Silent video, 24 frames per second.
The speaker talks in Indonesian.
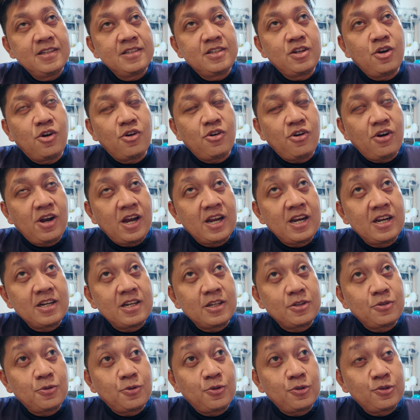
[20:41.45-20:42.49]
di Hong Kong kan
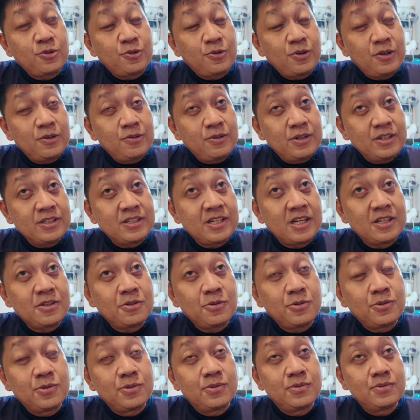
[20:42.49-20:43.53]
ada toko-toko Indonesia
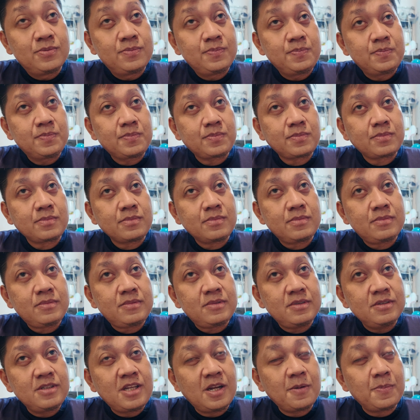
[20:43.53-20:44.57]
tuh
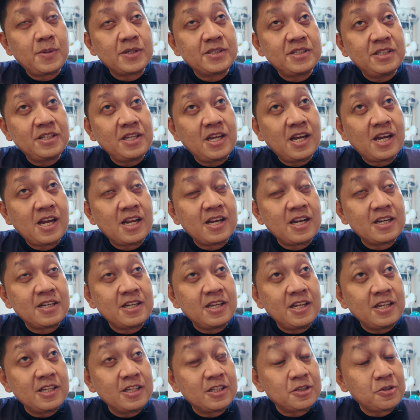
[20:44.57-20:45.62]
dan pastinya iya. kan ada
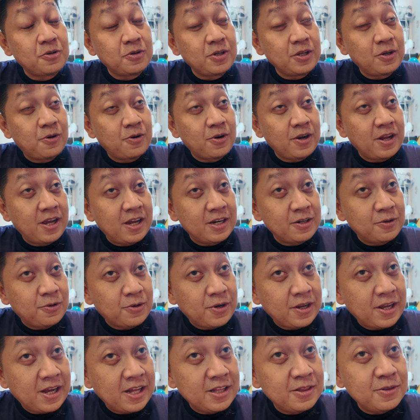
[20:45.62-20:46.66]
yang nyetori
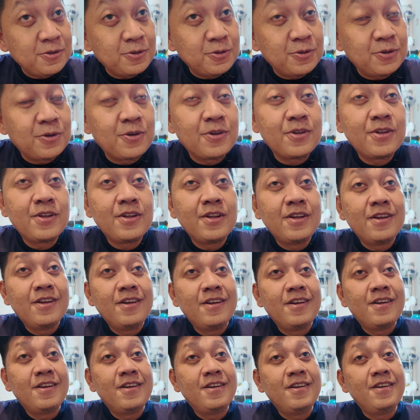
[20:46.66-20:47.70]
gorengan-gorengan tuh
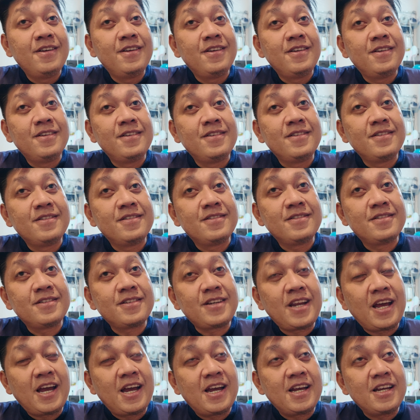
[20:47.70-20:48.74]

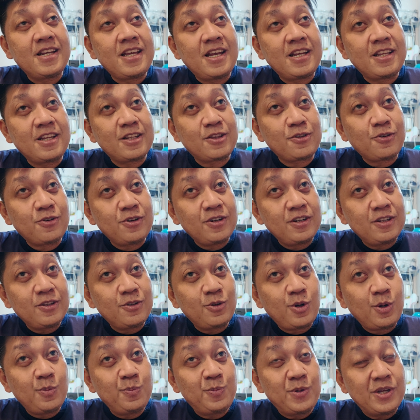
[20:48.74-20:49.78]
nah yang nyetorin
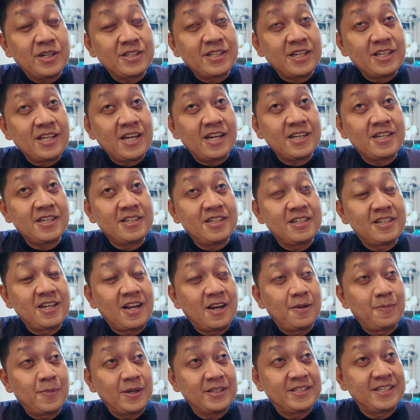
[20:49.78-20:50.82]
itu kan biasanya ada di
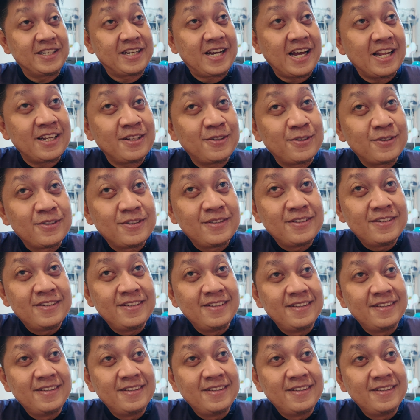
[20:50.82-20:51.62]
dalam majikan tuh